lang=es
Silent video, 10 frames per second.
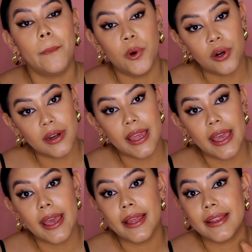
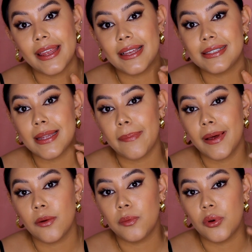porque te
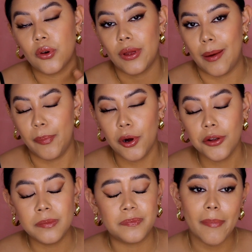destapa un poco el
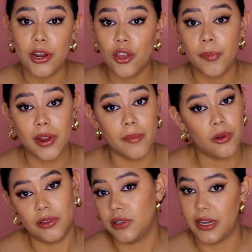poro, pero yo por
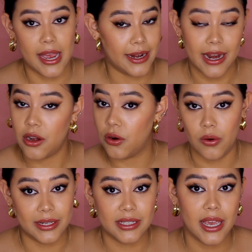ejemplo cuando tenía acné no
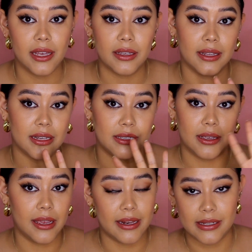lo hacía, en,
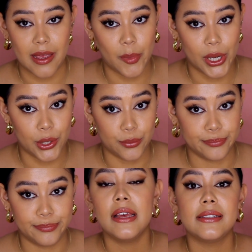ese, en esa época no.
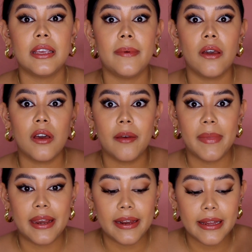Si veo que
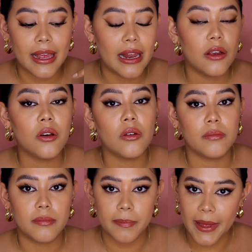me irrita algo,
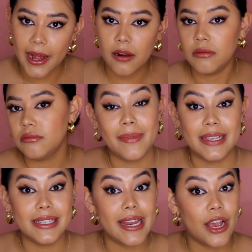paro.
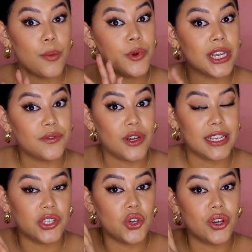Esa ya como una
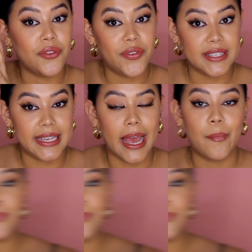exfoliación física.